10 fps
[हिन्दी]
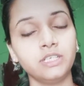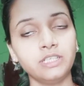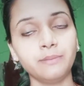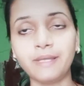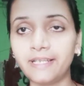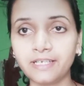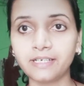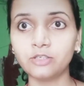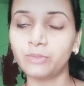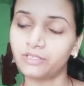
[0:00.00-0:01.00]
ये मैं नहीं कर
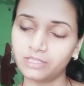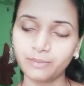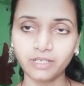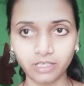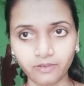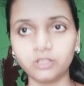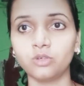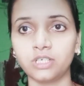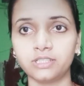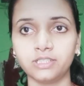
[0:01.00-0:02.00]
रही हूँ ये मेरे घर वाले
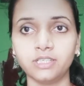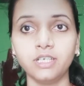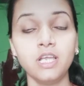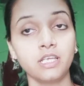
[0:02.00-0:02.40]
लोग कहते हैं